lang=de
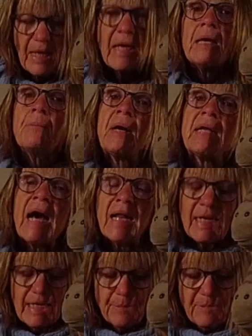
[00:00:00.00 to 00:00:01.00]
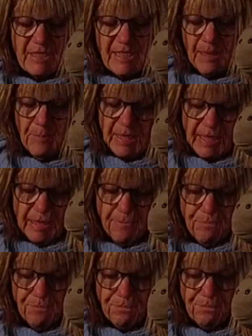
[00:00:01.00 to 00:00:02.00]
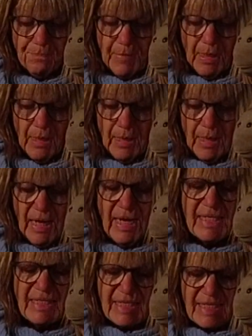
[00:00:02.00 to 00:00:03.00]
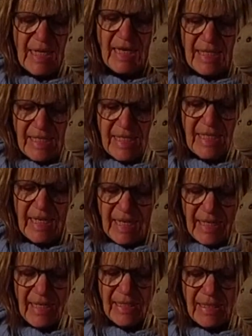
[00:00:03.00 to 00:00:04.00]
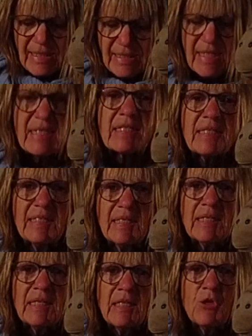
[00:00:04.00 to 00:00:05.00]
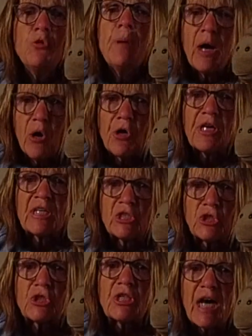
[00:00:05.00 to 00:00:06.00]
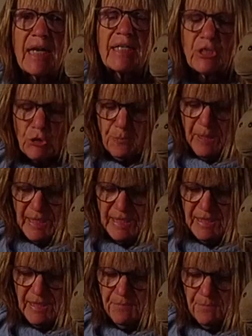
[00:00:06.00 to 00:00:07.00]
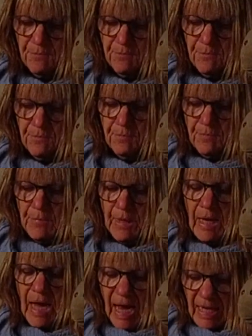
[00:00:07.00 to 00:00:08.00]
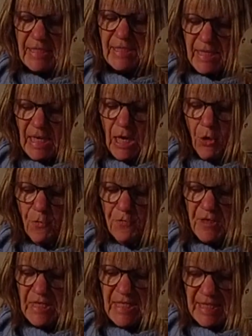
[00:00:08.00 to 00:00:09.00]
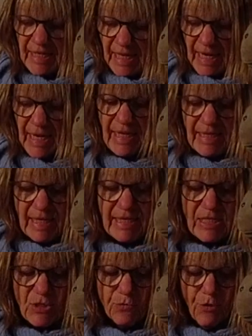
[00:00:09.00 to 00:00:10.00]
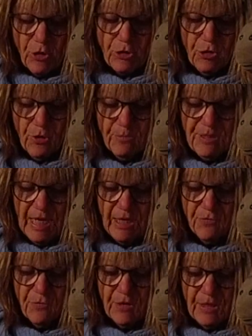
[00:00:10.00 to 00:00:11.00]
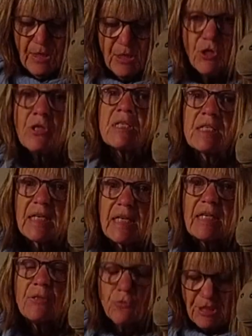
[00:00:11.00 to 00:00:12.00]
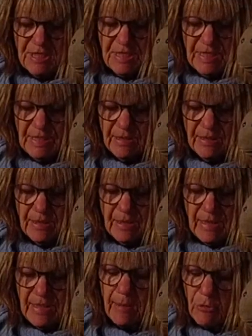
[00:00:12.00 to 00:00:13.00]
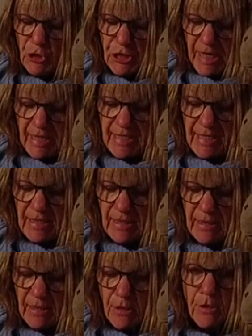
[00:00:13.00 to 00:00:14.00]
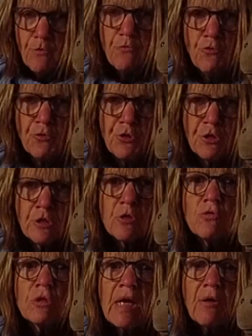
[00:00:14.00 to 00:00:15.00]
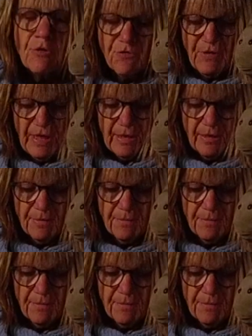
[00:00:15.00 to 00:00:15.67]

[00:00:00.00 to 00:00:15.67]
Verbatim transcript: Meine allerliebste Tabea, es ist ein Segen, dass ihr über euren Streit sprecht. Achtet darauf, dass jeder zu Wort kommen darf, sonst reden nur die, die am schnellsten wütend und laut werden.